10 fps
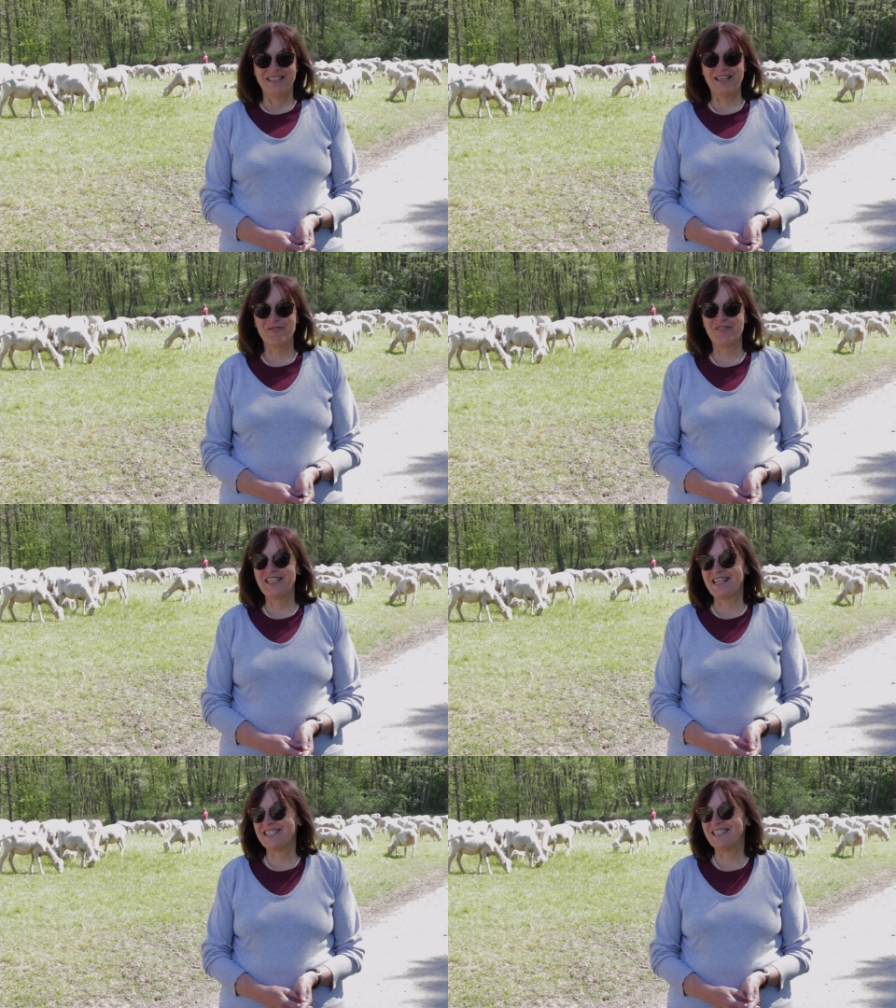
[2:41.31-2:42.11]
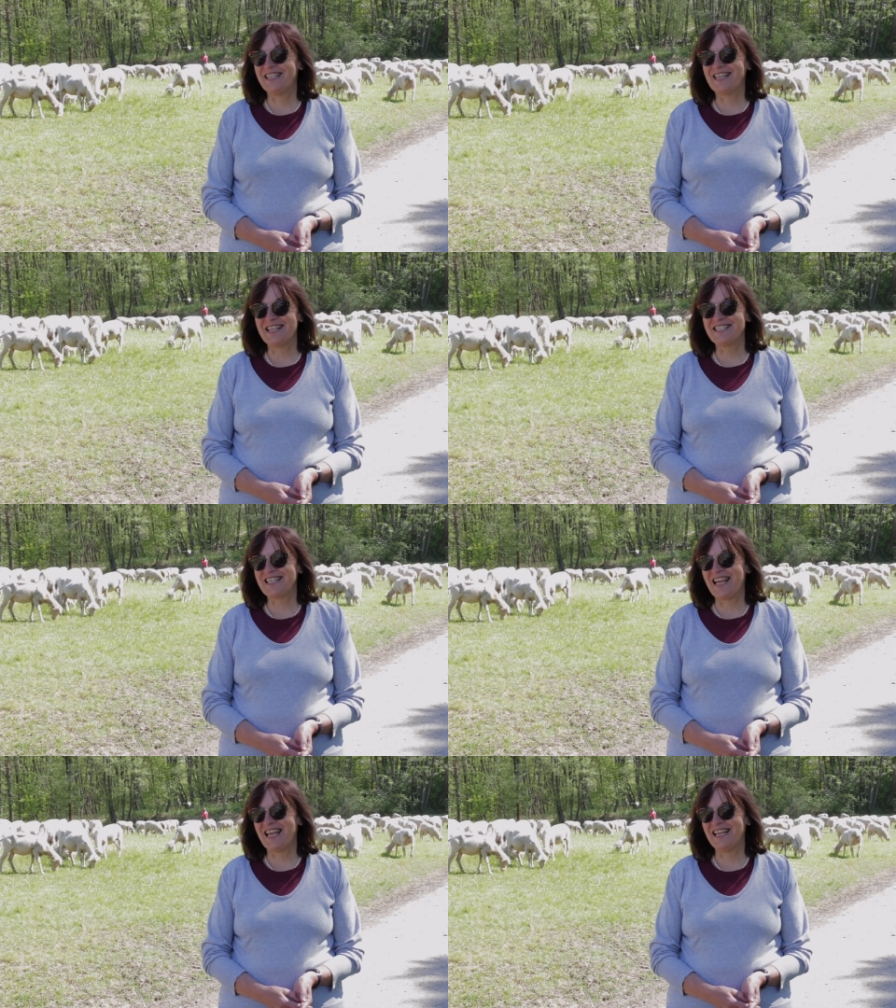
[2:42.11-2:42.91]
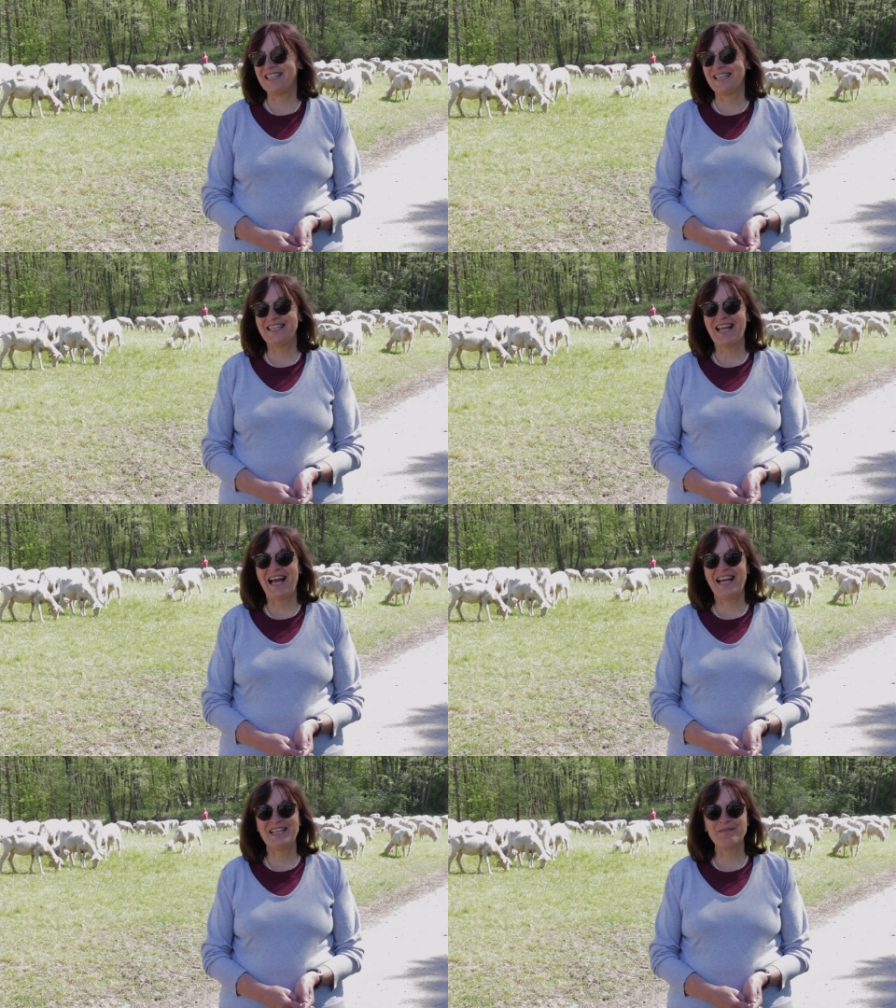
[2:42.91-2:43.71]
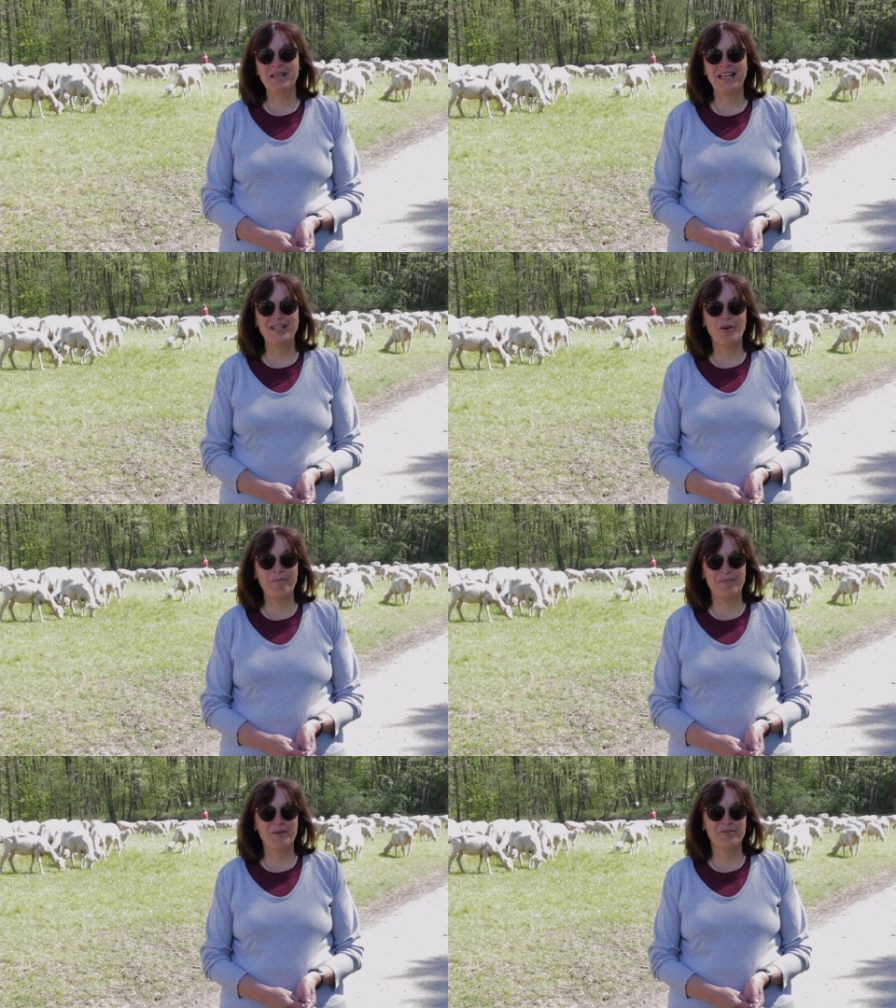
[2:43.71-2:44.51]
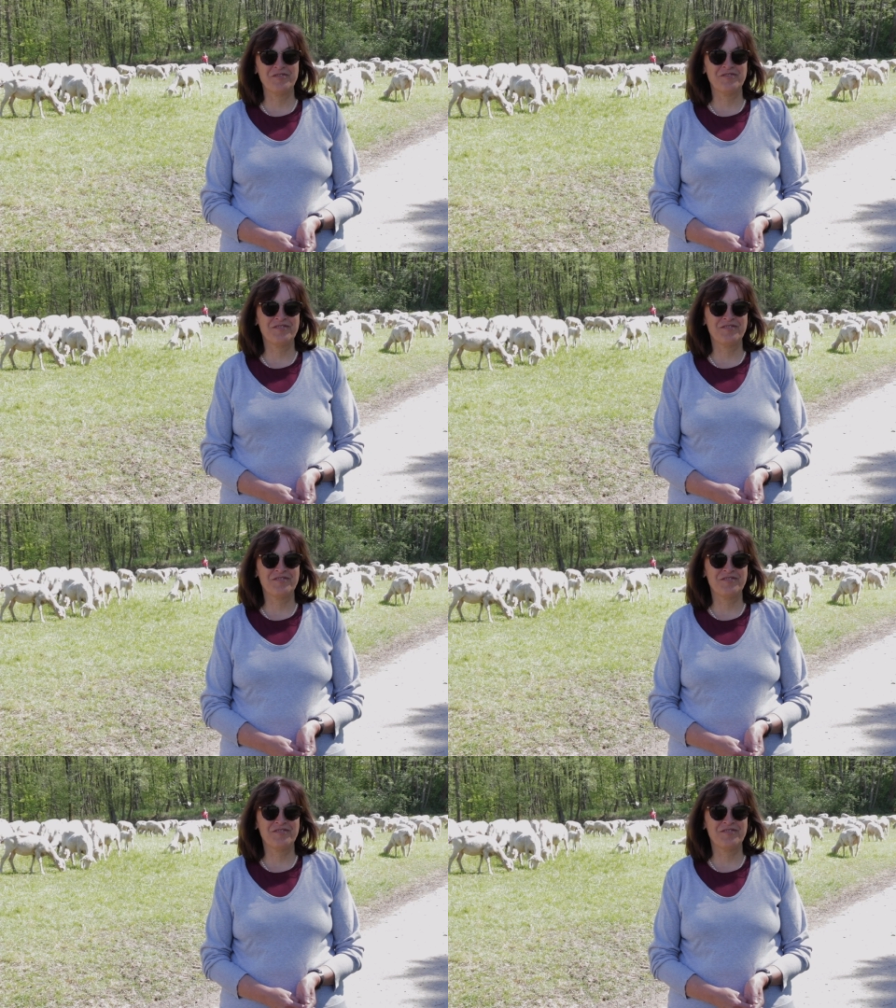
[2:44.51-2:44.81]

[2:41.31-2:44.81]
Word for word: Daraufhin hat sich die ganze Herde in einem Galopp auf,